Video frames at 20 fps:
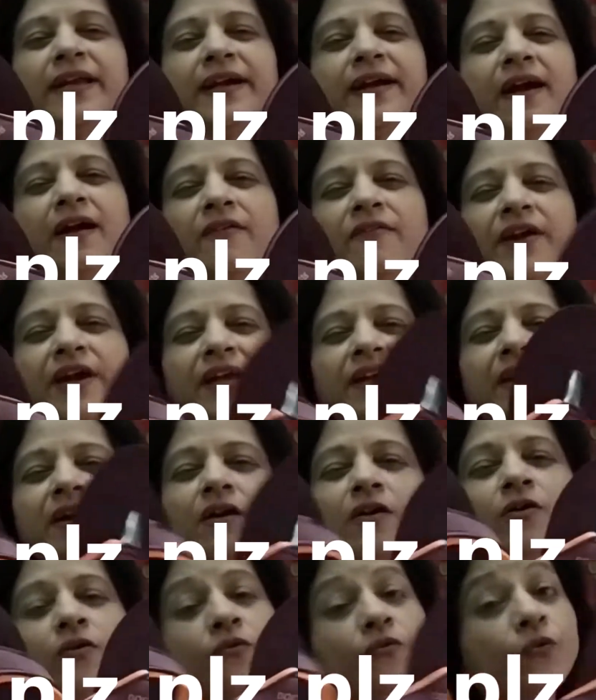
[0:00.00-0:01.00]
लिखा हुआ है ना
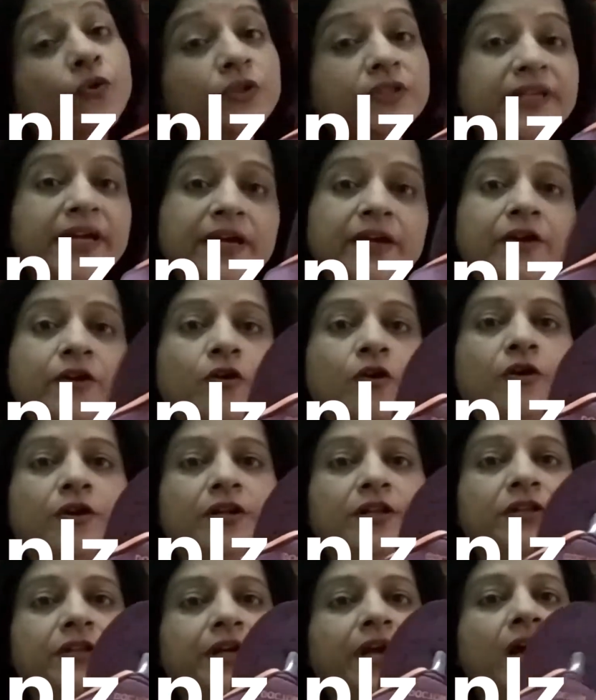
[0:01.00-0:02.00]
वो देख के
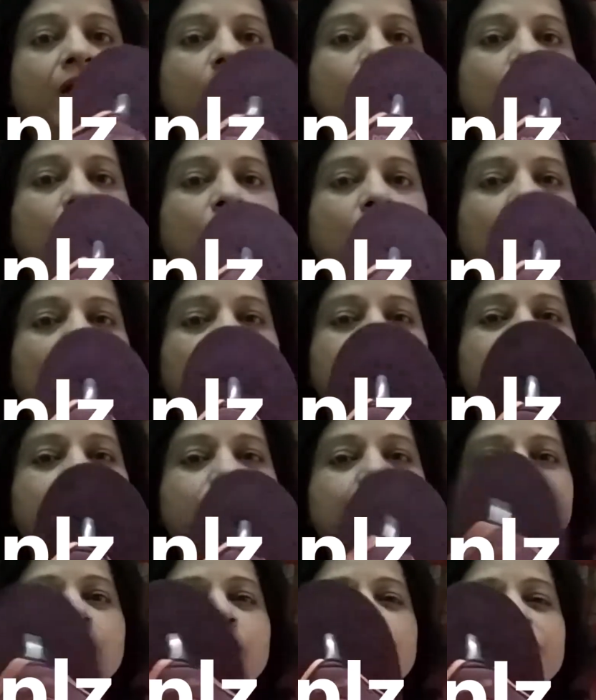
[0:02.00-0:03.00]
ऑर्डर दिया और ये
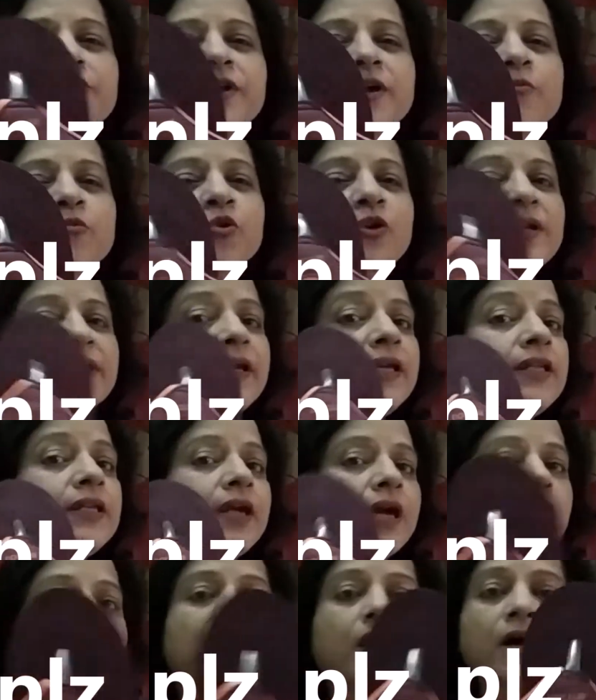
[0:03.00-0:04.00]
सॉफ्ट है बोल के
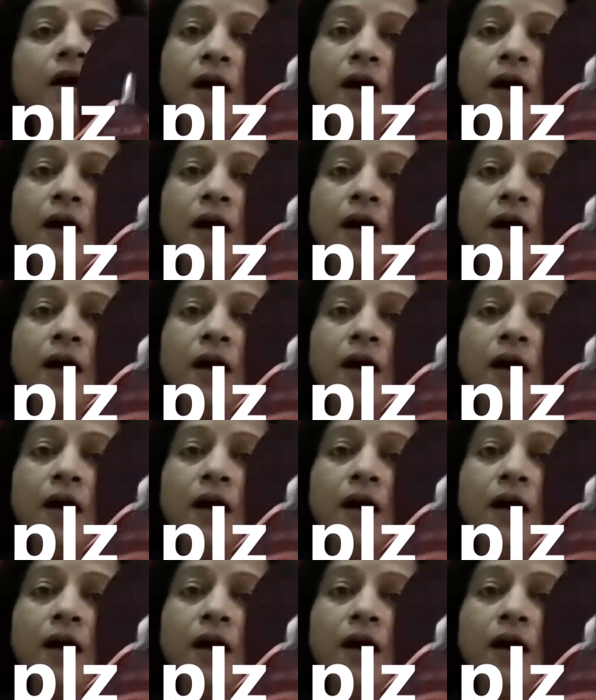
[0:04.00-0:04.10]
दिया